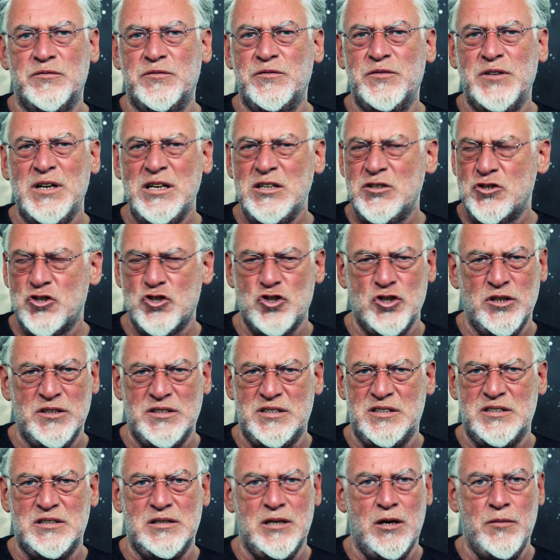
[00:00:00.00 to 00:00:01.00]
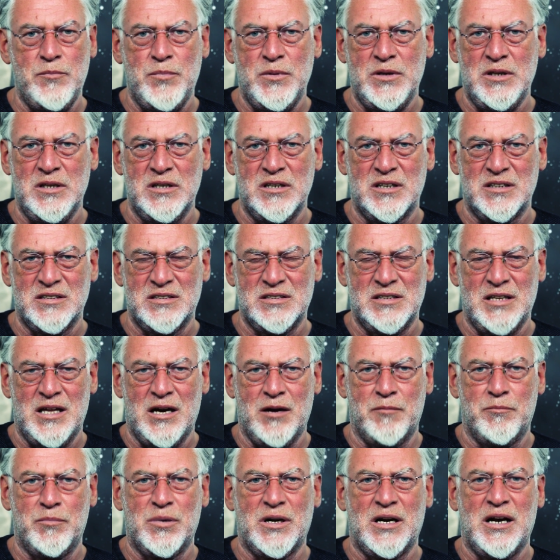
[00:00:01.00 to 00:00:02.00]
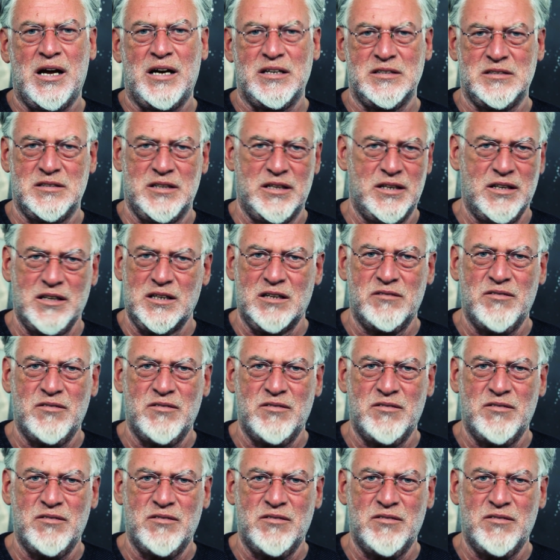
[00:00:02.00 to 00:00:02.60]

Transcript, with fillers: в высшей степени разнообразная.